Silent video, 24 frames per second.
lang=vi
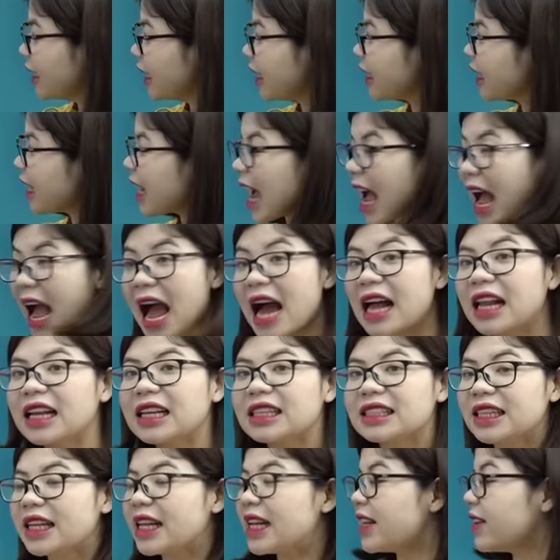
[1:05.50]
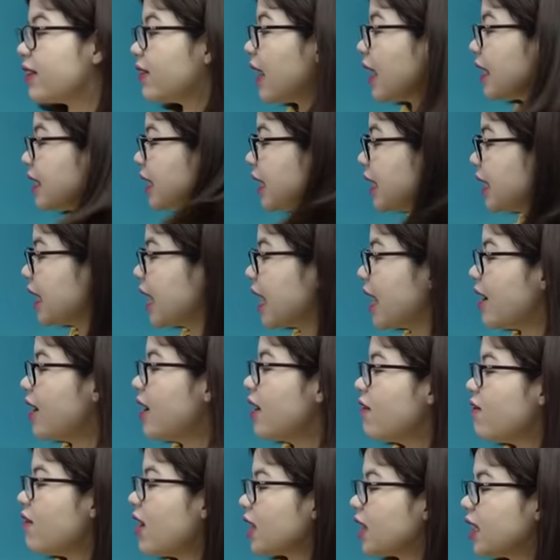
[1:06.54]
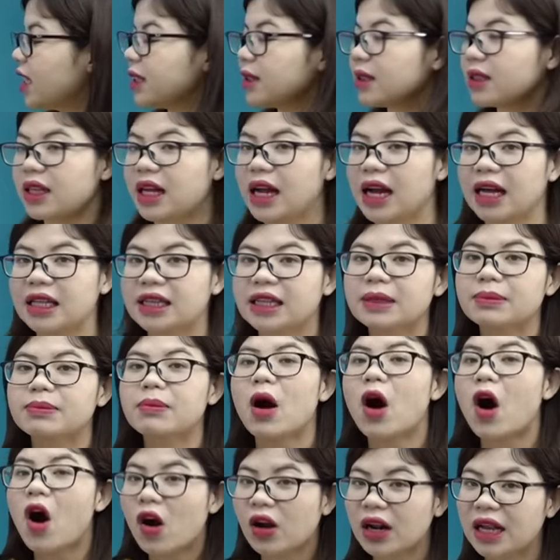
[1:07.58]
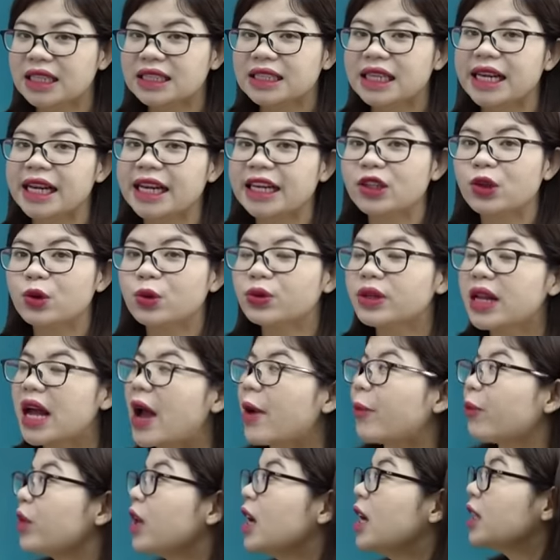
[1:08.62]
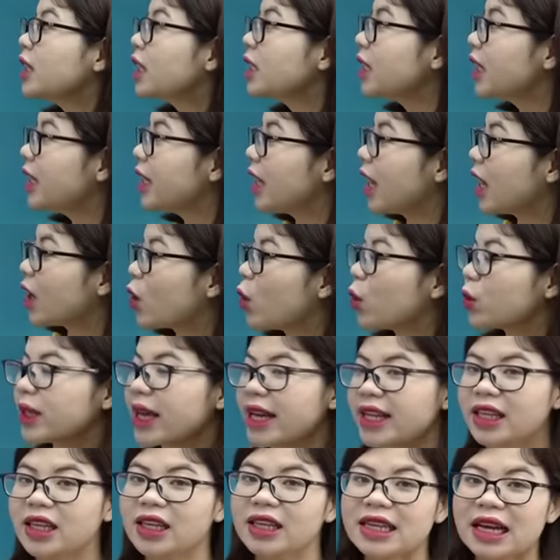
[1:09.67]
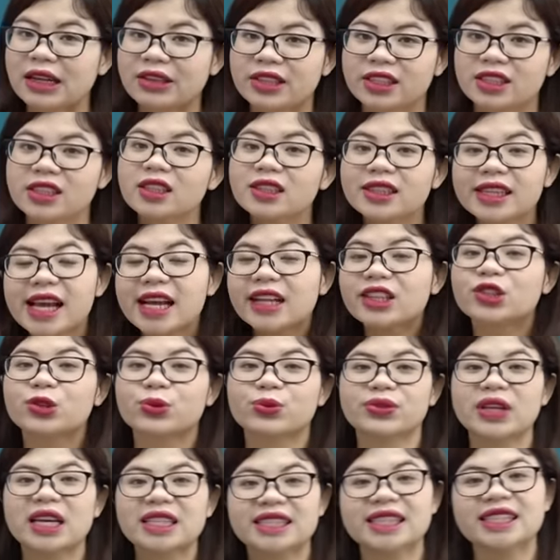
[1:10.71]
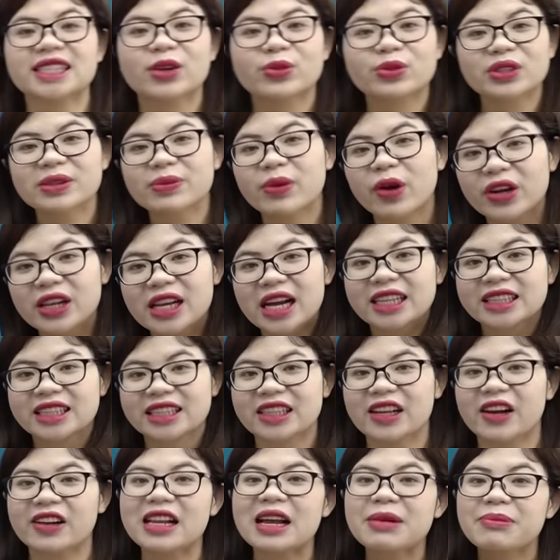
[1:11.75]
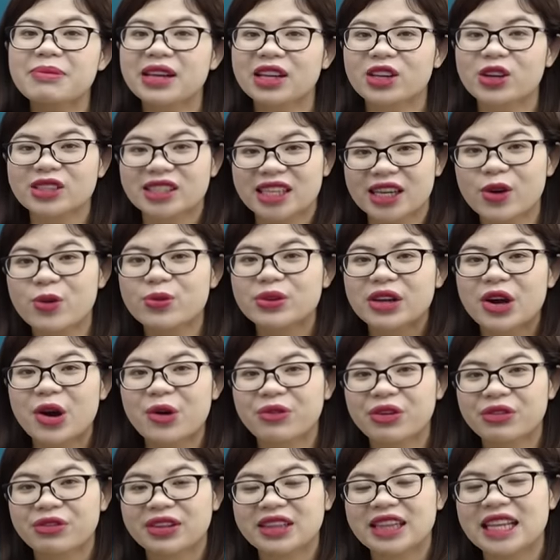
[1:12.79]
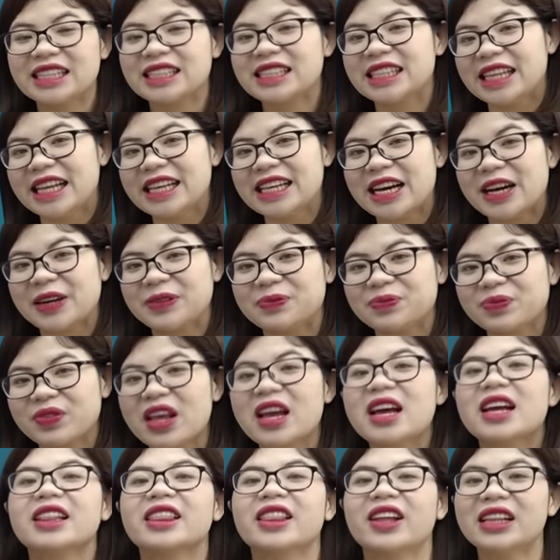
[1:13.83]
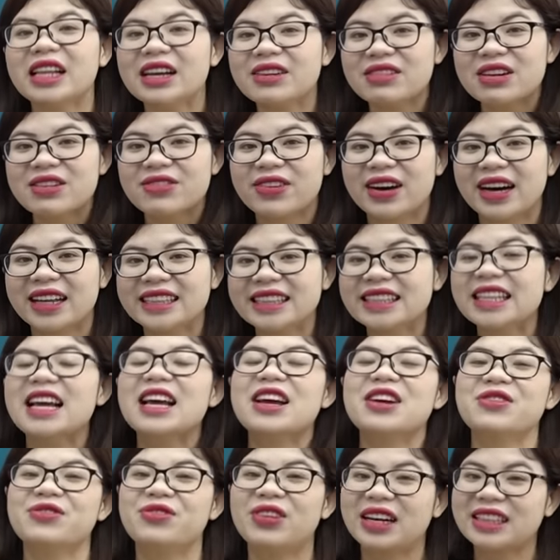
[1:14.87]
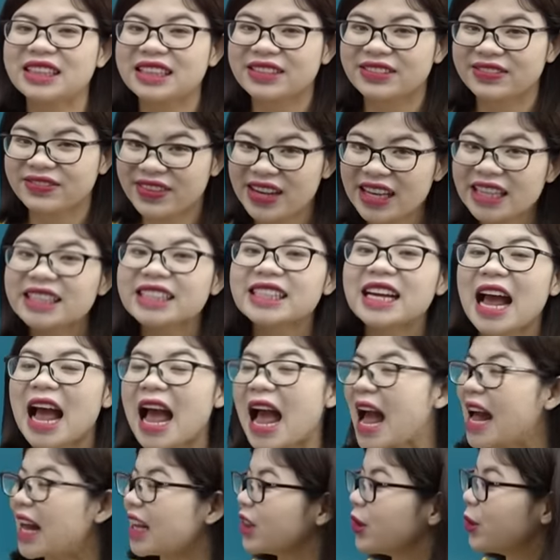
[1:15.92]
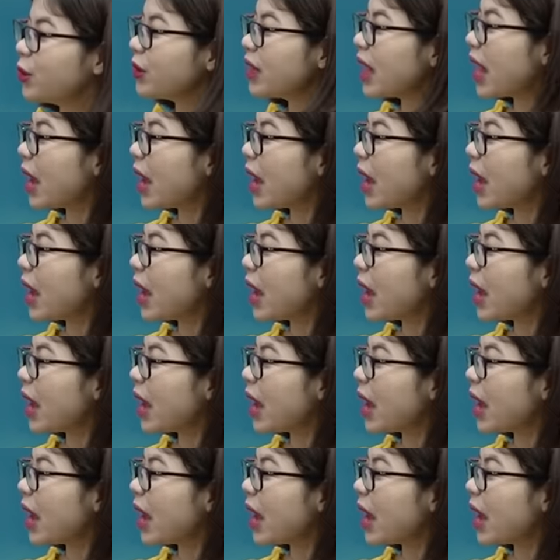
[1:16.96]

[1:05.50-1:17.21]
thịt gà là gì và gì nhỉ và thịt à, thịt bò là gì đúng nào thế thì à, cụ thể như thế nào thì trước tiên chúng ta sẽ giống như mọi lần đó là mình sẽ cùng nhau học về phần đề gì đấy nhỉ đó là về phần phần viết chữ hán đúng